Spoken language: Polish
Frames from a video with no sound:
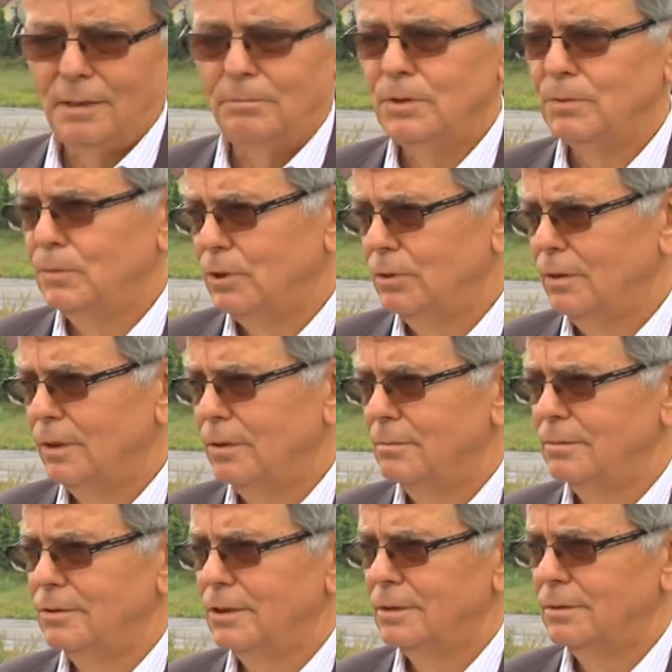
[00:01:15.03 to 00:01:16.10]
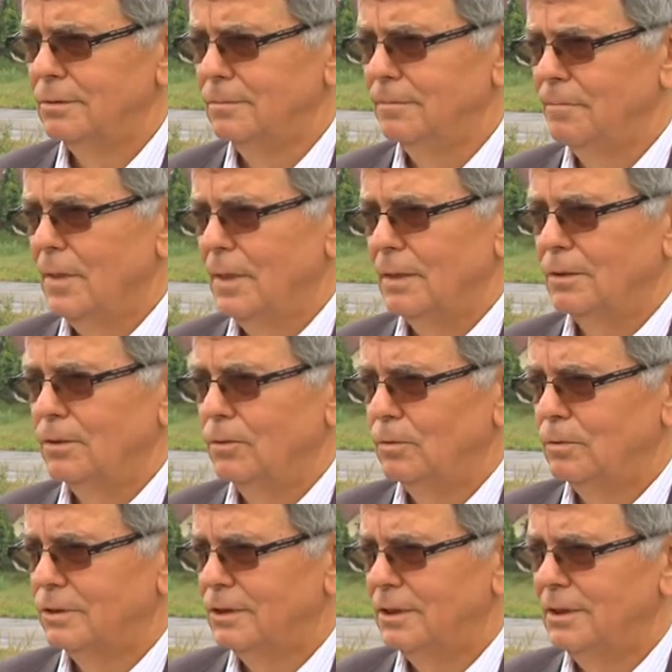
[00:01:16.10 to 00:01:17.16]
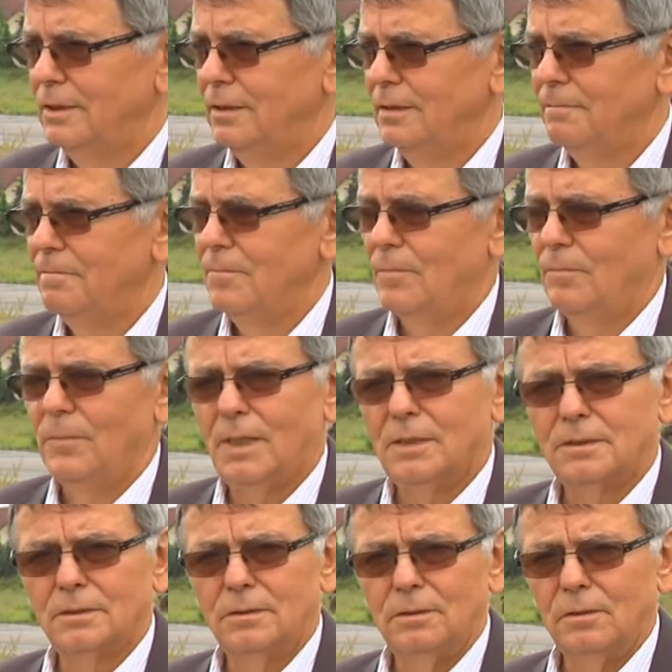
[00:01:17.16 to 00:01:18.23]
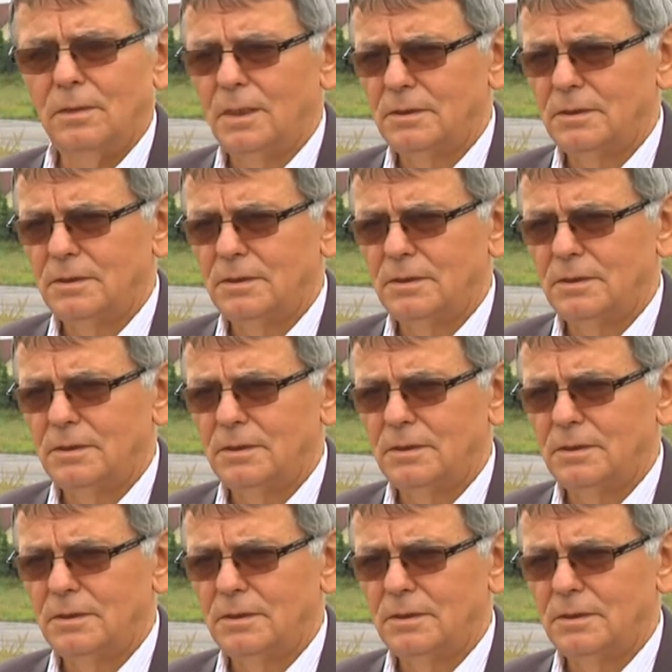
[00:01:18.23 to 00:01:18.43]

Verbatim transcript: Myśmy się do tego budżetu dołączyli miasto,